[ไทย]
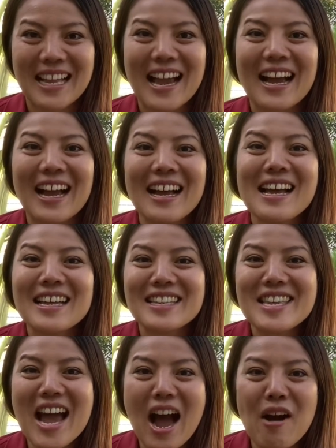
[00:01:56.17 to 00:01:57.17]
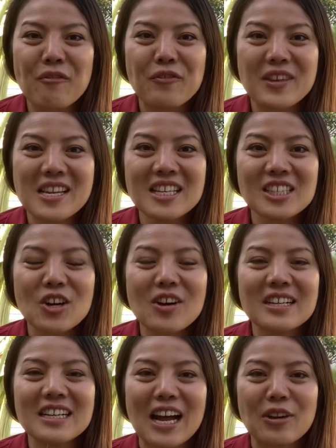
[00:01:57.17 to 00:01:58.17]
นะคะ darf ich ก็
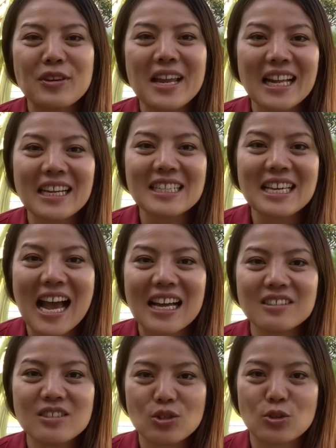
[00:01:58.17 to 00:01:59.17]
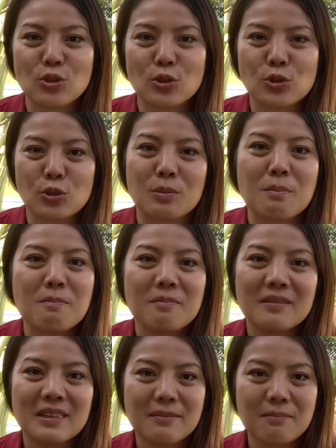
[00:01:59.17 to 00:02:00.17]
คืออนุญาตให้ฉันจุ
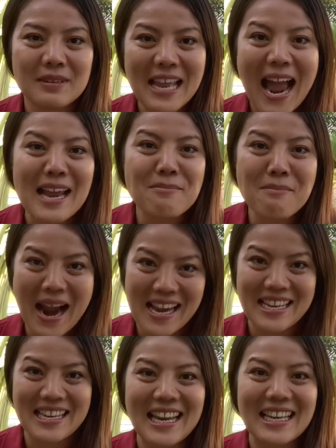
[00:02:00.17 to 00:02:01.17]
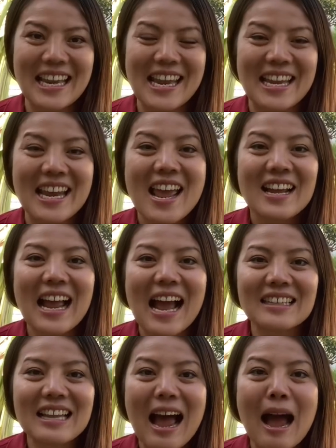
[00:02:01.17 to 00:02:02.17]
ดๆได้ไหมนั่นเอง
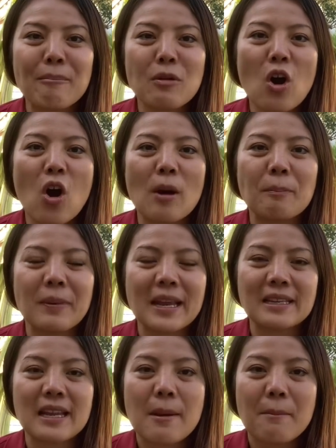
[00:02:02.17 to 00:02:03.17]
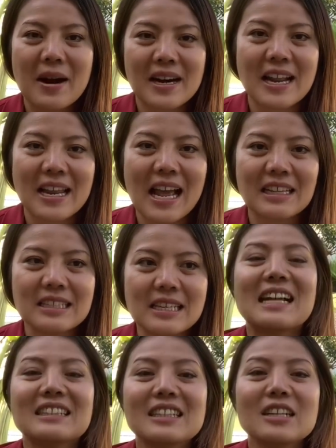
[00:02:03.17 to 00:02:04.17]
การถามก่อนเป็นมารยาท
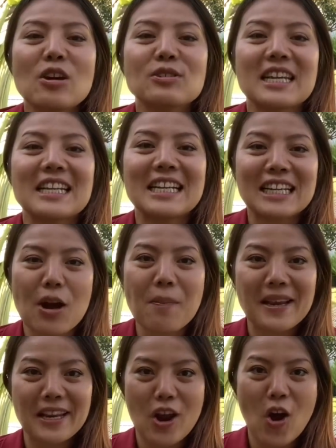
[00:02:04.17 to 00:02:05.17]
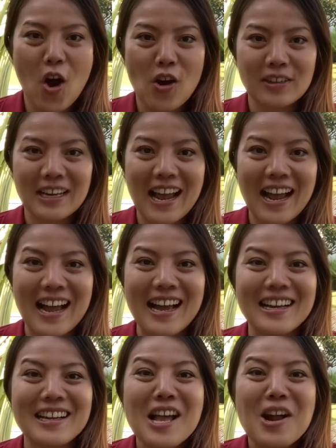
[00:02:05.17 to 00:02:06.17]
ที่การที่เราจะเดินเข้าไปในห้องนะคะ
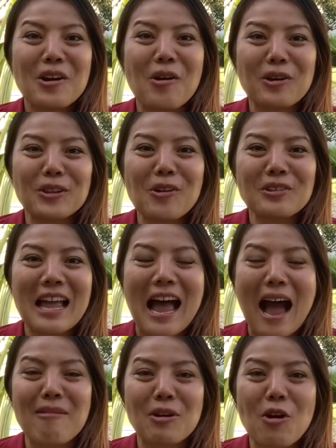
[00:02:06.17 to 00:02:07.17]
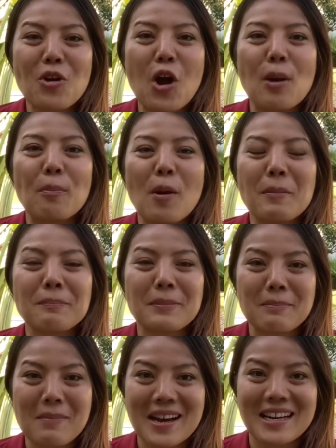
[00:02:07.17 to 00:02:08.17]
เราก็ต้องถามเขาก่อนเพราะมัน
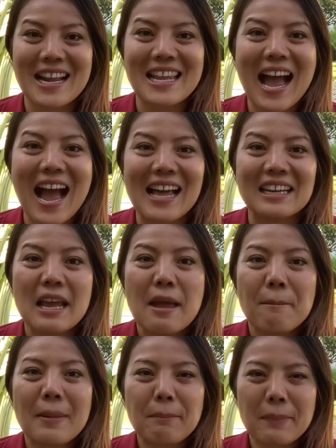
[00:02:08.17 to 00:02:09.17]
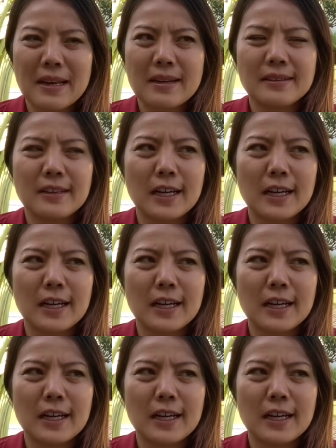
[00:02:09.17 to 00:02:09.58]
เป็นมารยาทมันเป็น